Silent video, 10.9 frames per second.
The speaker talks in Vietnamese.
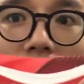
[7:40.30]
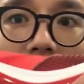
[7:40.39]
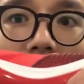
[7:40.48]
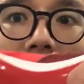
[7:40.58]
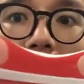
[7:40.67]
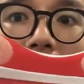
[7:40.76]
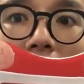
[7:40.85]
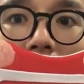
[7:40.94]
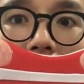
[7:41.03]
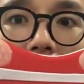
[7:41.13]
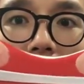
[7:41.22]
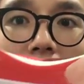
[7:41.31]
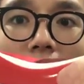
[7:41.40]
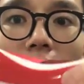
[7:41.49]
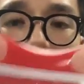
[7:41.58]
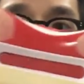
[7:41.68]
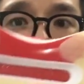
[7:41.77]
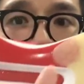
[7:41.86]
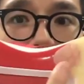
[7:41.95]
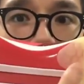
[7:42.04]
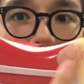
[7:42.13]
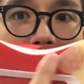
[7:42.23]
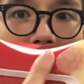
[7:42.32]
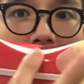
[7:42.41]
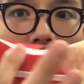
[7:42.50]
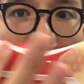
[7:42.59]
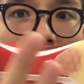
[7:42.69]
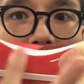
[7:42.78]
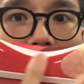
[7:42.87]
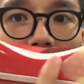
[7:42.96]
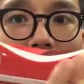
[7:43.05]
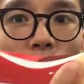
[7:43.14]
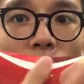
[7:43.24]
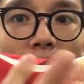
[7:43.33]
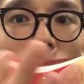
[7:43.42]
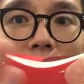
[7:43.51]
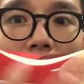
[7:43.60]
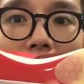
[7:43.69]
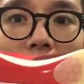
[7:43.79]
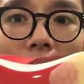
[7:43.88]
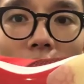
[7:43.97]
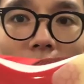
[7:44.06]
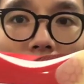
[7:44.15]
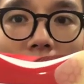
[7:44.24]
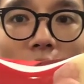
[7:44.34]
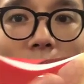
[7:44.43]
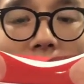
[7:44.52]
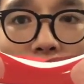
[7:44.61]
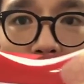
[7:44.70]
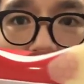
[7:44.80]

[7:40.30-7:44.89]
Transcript: rất là bám nền tiếp theo công nghệ kết nối công nghệ ờ, đây là công nghệ chống